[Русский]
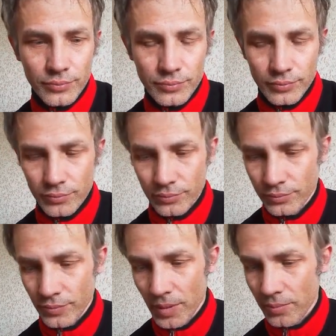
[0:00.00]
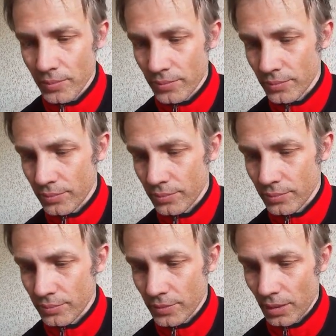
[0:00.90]

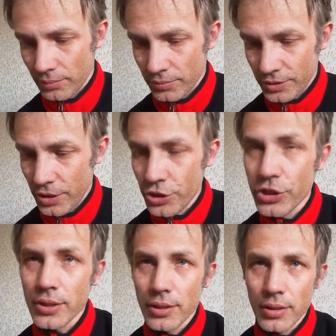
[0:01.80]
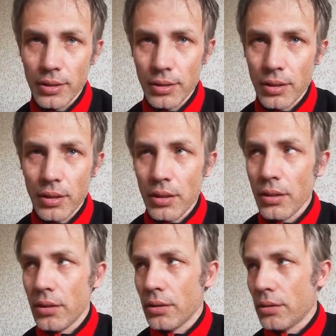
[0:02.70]
там, Зинченко,
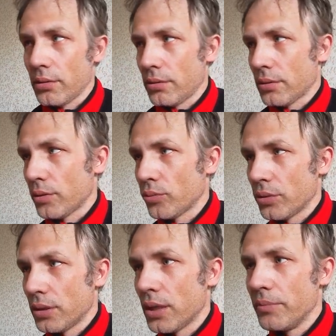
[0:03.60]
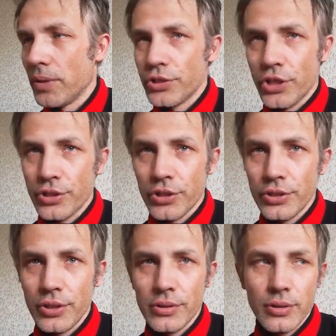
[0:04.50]
э, который играл в Манчестер
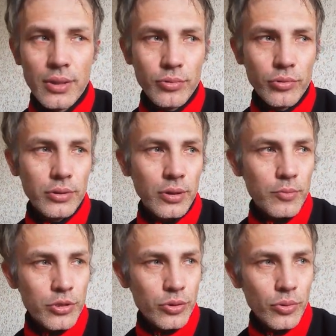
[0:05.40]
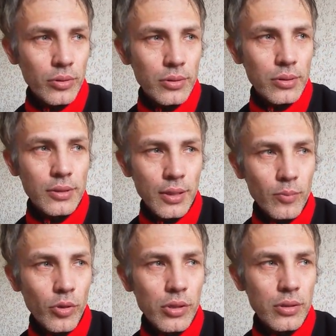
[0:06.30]
Сити, да, кто-то там еще,
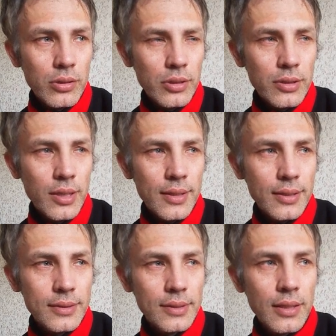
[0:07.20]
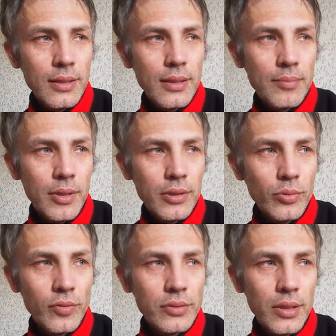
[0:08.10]
Ярмоленко есть, да,
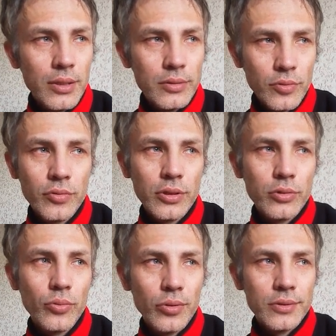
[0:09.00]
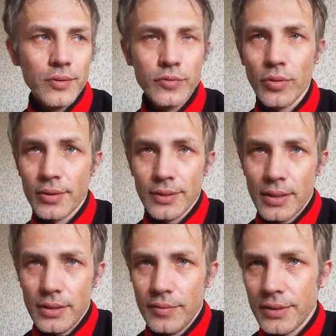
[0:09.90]
Малиновский есть, ну вот это троица, и все,
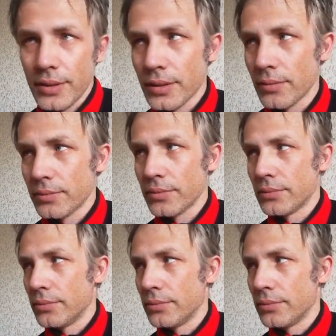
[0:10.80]
остальные все там,